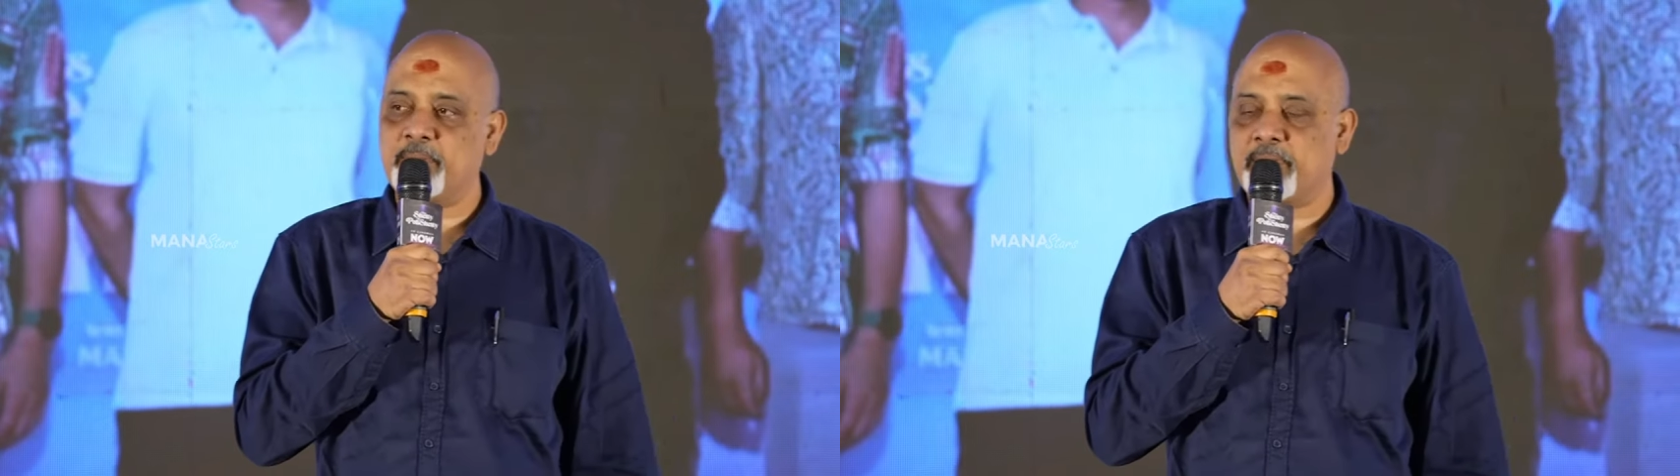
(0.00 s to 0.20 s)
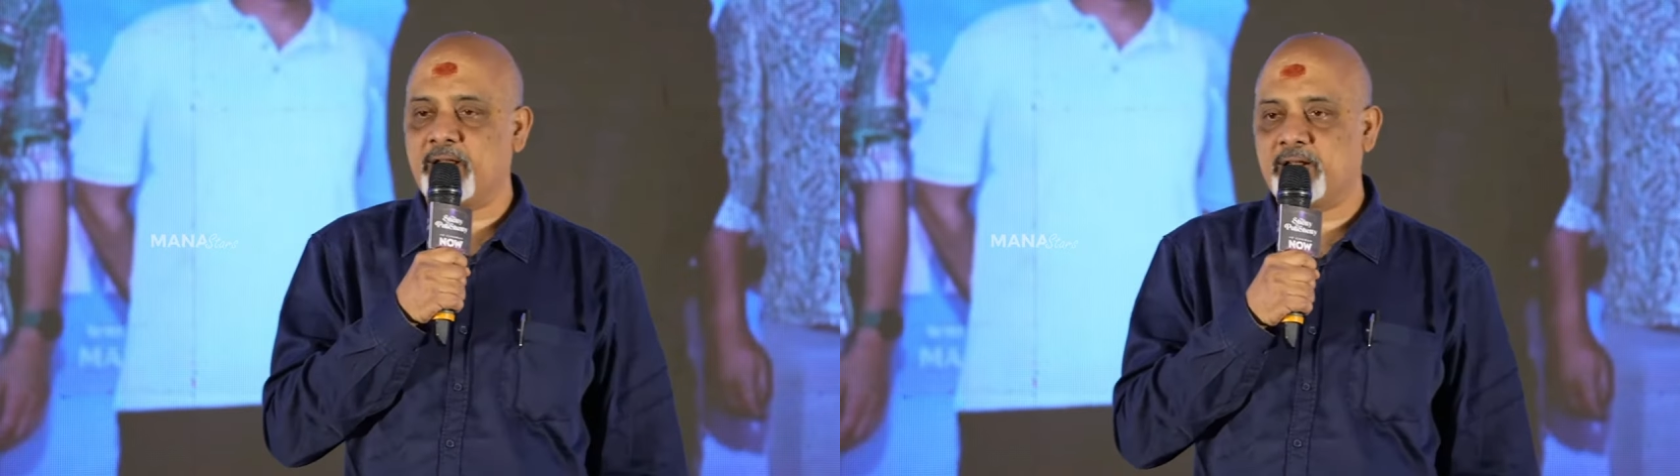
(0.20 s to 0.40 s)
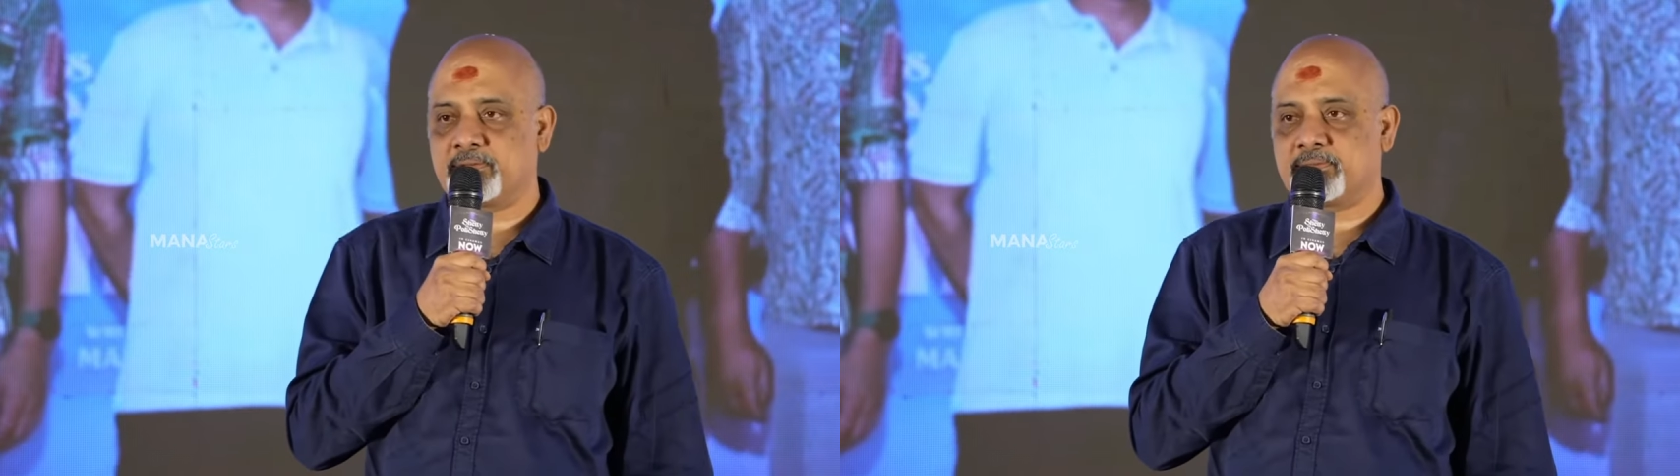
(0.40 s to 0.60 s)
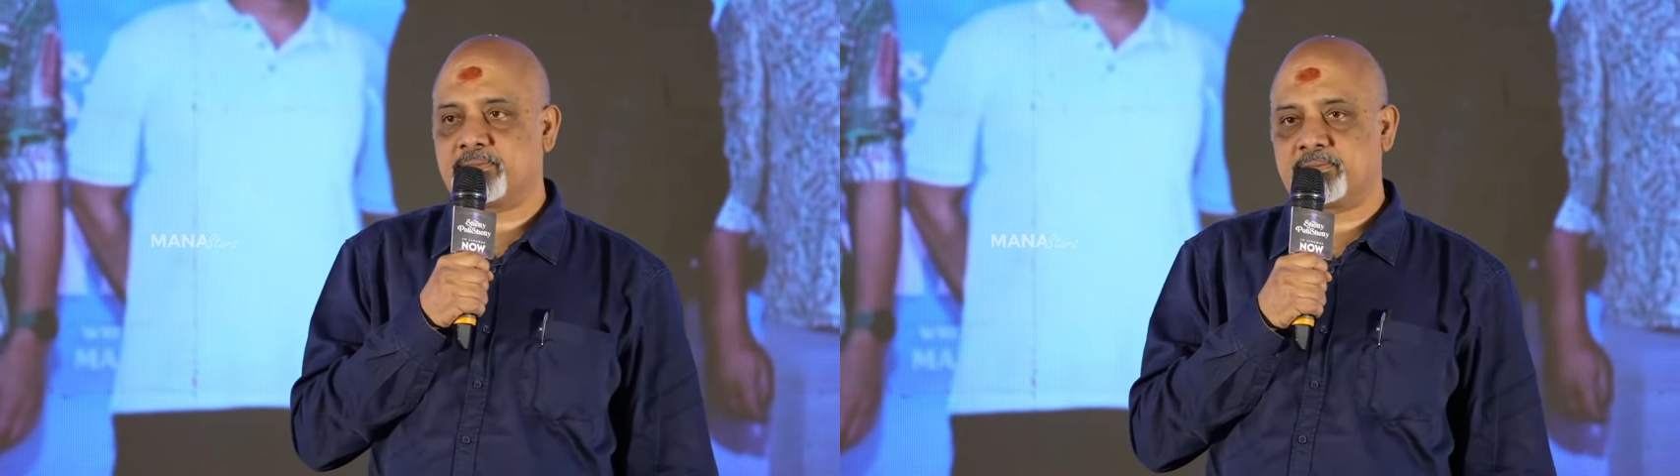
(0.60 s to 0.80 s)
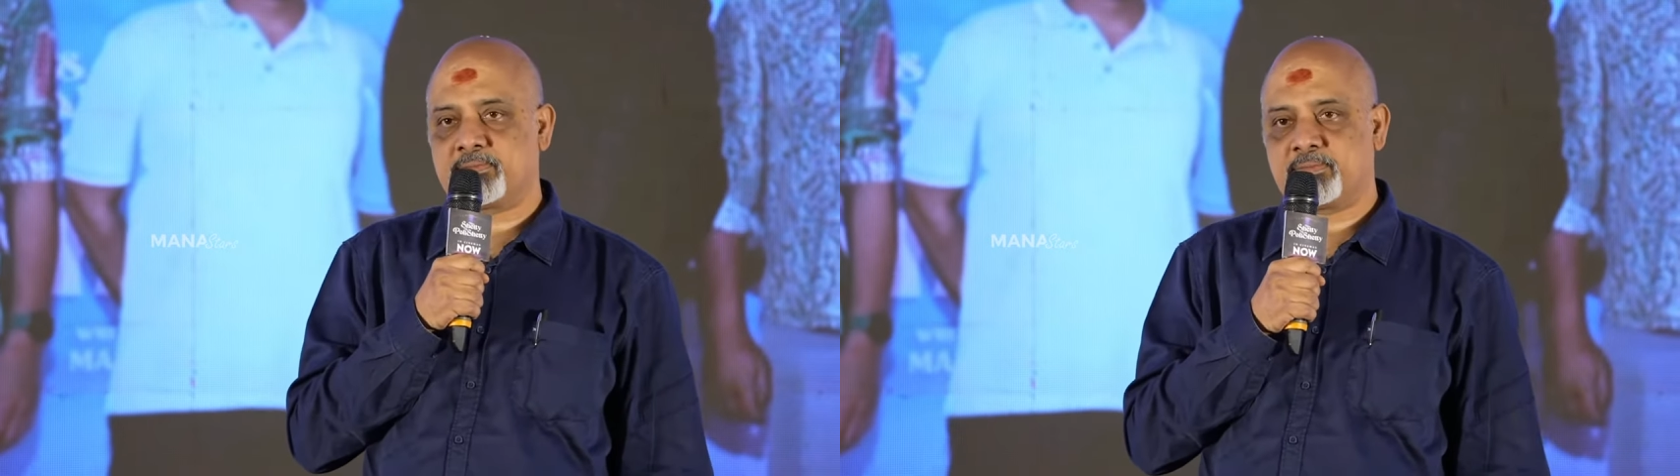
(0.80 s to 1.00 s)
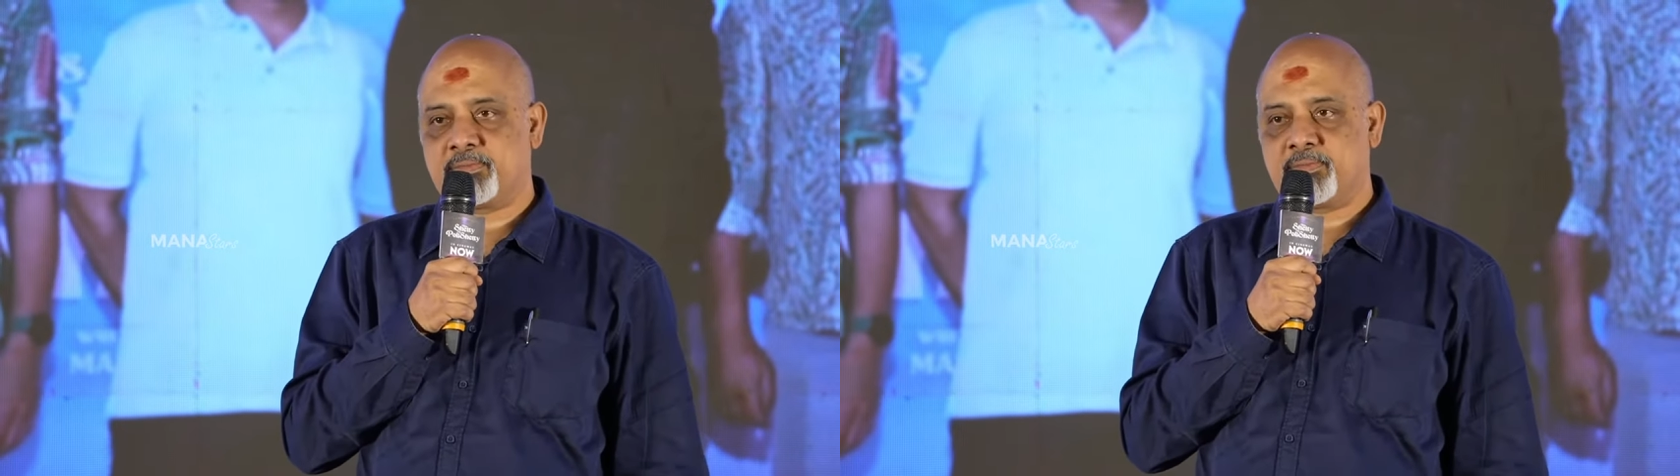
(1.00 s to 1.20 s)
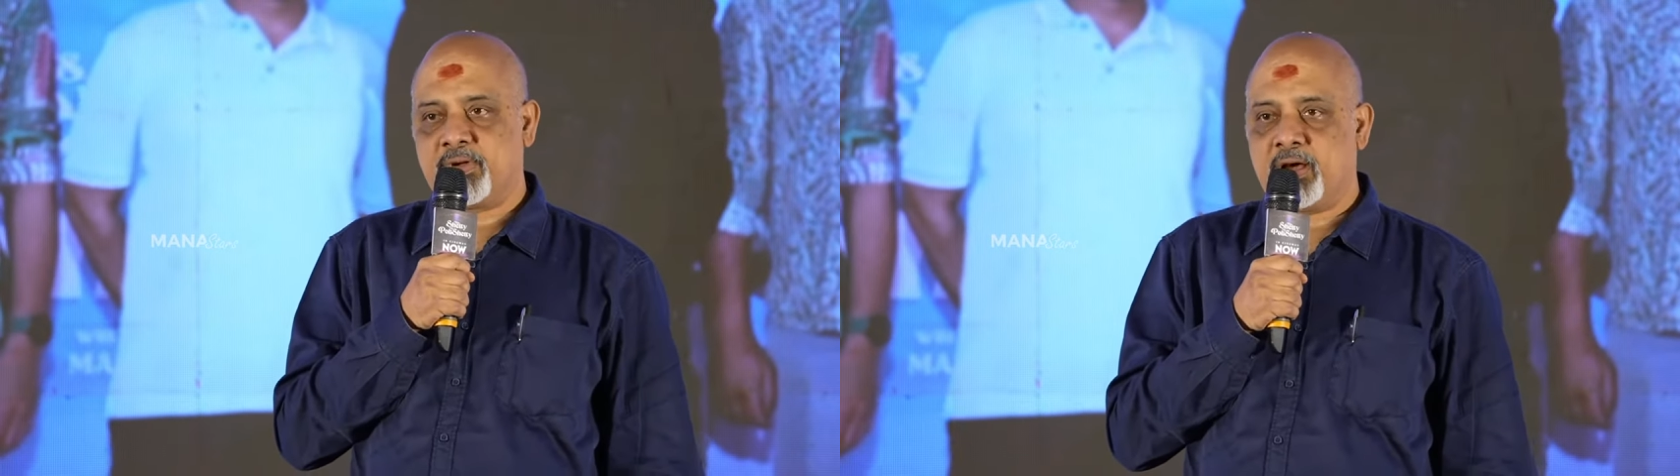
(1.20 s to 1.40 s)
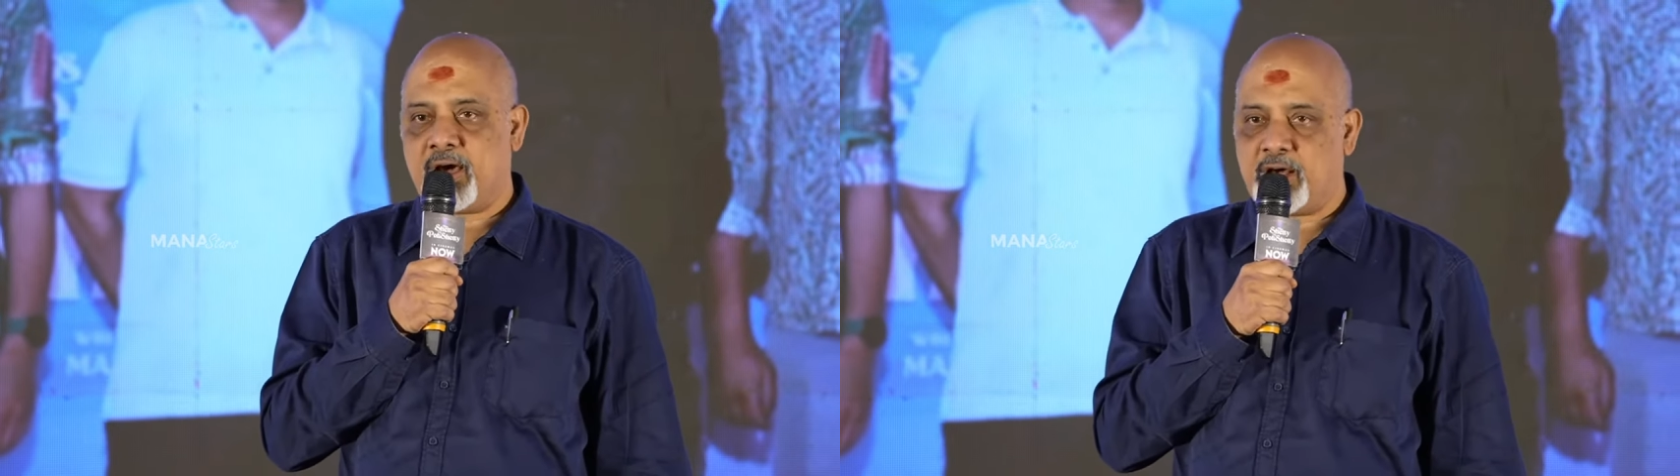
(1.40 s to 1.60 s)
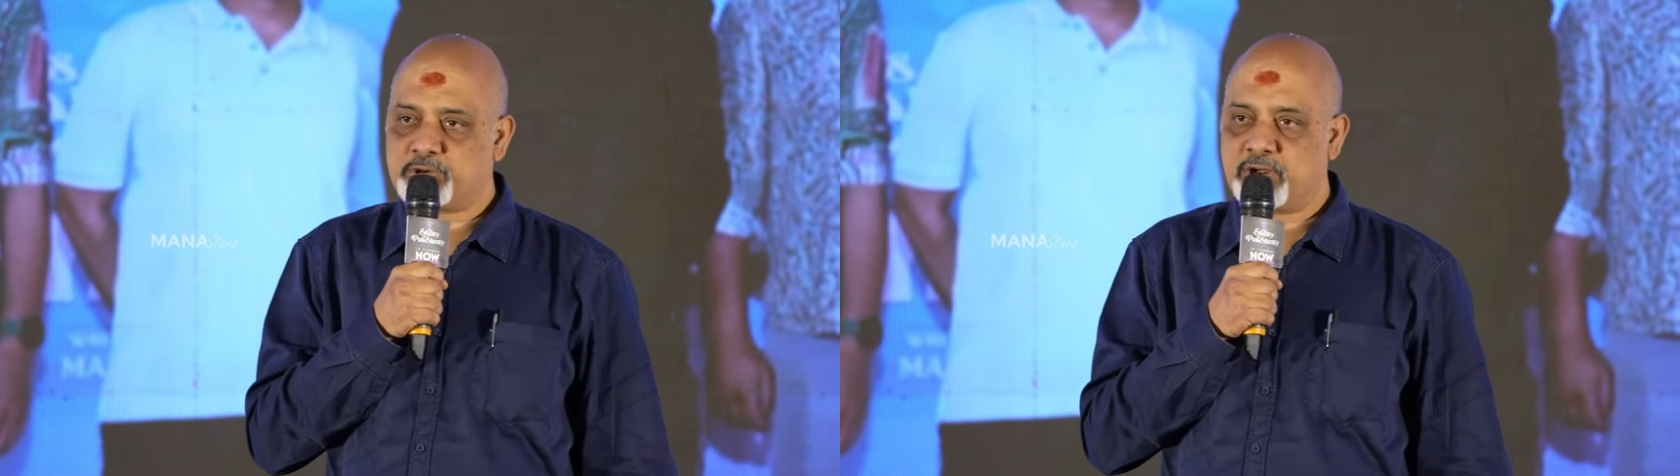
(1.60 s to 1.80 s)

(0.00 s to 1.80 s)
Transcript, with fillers: పడ్డాను అనుష్క